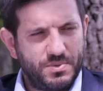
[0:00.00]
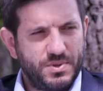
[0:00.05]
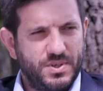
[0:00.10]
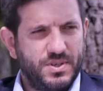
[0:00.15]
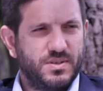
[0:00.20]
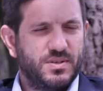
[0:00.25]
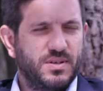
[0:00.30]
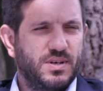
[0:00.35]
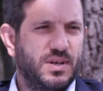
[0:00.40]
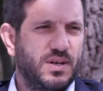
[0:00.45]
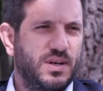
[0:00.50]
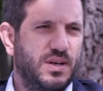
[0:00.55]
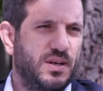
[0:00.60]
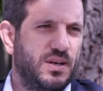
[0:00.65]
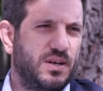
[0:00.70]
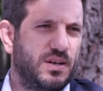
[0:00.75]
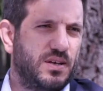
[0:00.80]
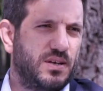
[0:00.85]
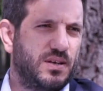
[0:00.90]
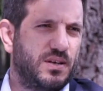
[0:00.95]
Tabii ki.
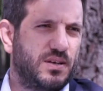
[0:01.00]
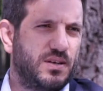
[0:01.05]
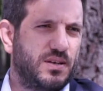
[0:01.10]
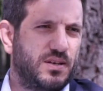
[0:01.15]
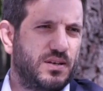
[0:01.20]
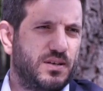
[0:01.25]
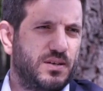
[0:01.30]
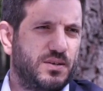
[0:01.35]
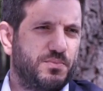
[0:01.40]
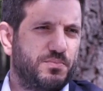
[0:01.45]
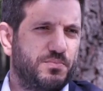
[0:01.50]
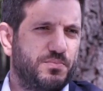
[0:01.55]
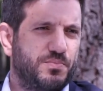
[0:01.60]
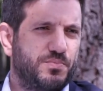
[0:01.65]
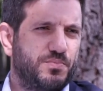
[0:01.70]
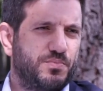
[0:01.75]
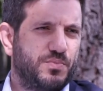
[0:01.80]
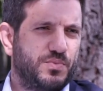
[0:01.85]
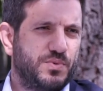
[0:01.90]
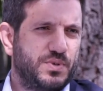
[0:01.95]
Ee,
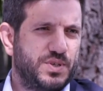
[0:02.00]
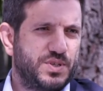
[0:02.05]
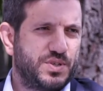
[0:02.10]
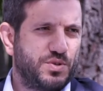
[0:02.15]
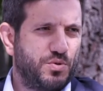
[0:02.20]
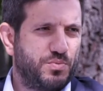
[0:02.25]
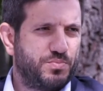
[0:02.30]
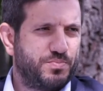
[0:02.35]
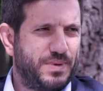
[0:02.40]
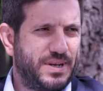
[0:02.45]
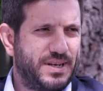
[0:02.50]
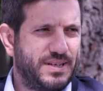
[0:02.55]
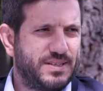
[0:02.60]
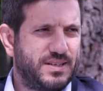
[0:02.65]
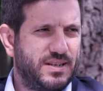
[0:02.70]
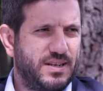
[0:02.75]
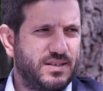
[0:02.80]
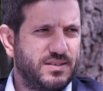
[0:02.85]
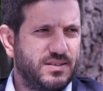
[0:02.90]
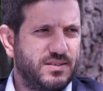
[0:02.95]
işte o
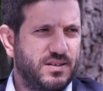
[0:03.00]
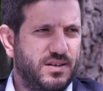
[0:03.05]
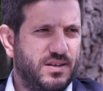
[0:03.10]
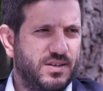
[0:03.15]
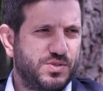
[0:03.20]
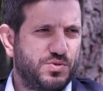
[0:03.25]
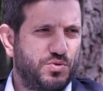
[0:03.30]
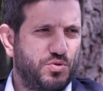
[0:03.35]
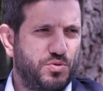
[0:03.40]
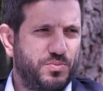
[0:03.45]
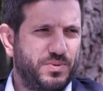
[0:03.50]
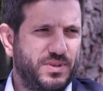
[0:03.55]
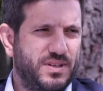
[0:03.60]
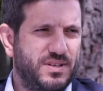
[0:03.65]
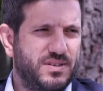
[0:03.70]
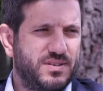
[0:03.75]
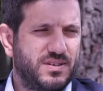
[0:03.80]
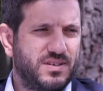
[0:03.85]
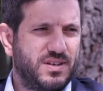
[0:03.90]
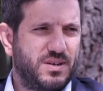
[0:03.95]
belirtilen astronomik
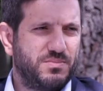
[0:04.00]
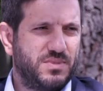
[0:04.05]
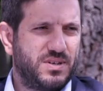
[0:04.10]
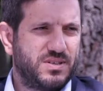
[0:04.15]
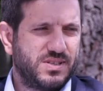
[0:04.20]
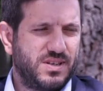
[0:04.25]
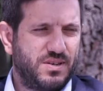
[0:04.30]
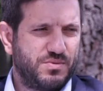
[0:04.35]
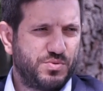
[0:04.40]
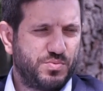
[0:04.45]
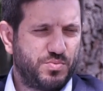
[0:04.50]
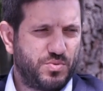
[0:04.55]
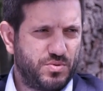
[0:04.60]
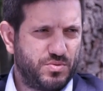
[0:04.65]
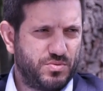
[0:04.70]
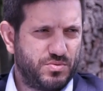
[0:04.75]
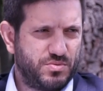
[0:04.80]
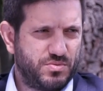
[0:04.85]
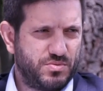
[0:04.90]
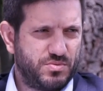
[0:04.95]
dediğin rakamlar
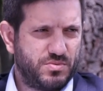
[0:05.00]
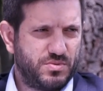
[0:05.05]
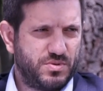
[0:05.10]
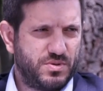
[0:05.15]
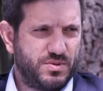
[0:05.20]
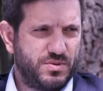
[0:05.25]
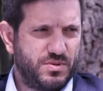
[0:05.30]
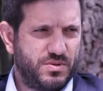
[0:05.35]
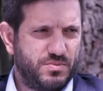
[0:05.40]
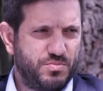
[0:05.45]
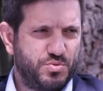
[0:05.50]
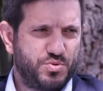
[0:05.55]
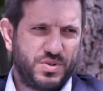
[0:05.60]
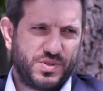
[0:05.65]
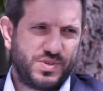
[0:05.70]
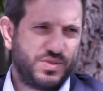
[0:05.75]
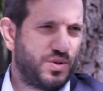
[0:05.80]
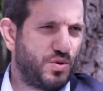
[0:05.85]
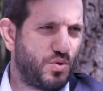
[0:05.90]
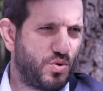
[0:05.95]
Samspor'un e,
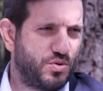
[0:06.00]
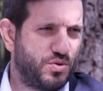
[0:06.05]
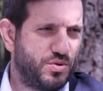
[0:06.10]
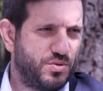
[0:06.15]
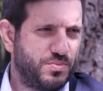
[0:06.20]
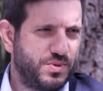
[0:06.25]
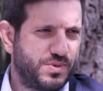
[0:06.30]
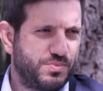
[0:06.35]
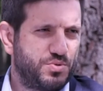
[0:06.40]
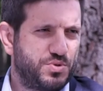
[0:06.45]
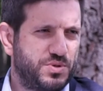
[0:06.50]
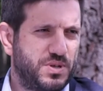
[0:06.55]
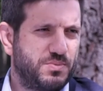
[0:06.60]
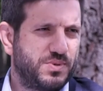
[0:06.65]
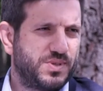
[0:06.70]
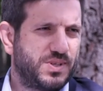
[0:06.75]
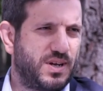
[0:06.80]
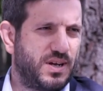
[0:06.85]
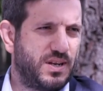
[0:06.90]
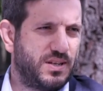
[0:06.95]
bütçesinde yok. Biz
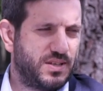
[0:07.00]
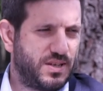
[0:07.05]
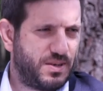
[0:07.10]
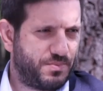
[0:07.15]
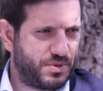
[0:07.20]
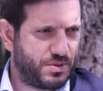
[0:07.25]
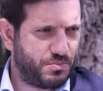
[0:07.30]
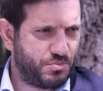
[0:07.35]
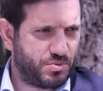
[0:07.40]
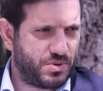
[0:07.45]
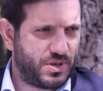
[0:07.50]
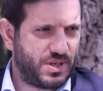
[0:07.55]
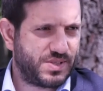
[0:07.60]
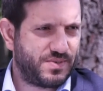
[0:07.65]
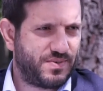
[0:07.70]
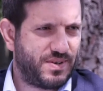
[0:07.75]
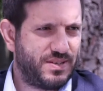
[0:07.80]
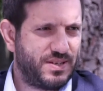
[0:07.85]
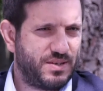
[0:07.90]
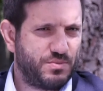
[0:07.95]
bütçemiz dahilinde yaptık bu
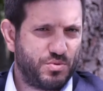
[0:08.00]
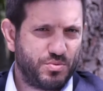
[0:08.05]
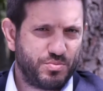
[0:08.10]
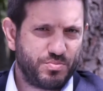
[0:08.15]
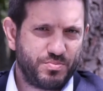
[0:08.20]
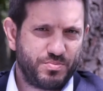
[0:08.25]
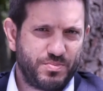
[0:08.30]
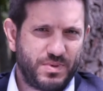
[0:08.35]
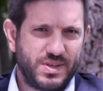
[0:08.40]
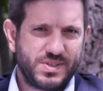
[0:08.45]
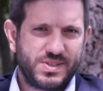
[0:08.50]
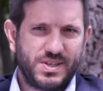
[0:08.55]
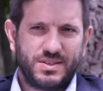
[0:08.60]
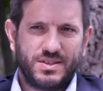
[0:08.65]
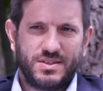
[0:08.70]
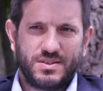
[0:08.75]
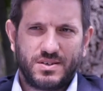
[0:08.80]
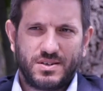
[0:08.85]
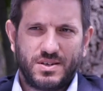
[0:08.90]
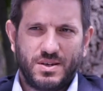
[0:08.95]
transferleri. Bu
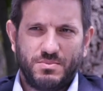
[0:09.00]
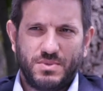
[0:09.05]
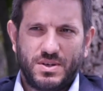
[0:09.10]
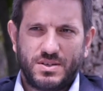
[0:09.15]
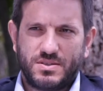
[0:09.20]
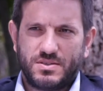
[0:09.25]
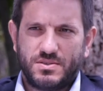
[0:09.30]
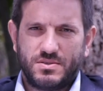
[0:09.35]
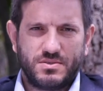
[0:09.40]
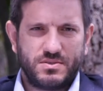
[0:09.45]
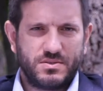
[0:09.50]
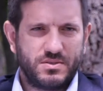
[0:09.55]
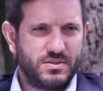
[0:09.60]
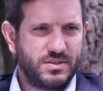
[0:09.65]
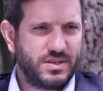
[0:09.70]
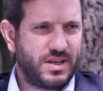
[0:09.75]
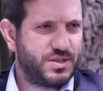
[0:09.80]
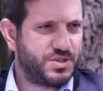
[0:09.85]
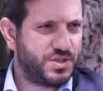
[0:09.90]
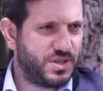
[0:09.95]
bahsettiğin rakamlar
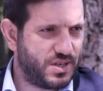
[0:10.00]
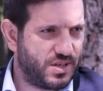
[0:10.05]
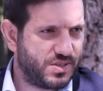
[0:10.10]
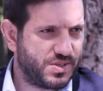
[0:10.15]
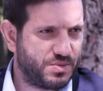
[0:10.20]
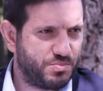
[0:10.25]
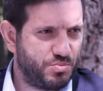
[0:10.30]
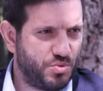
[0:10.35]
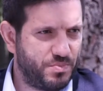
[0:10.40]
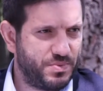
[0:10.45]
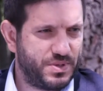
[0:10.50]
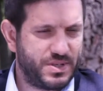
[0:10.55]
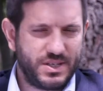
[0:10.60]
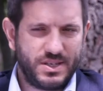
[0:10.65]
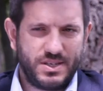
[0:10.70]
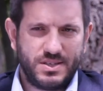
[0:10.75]
e, gerçeği yansıtmıyor. Bir.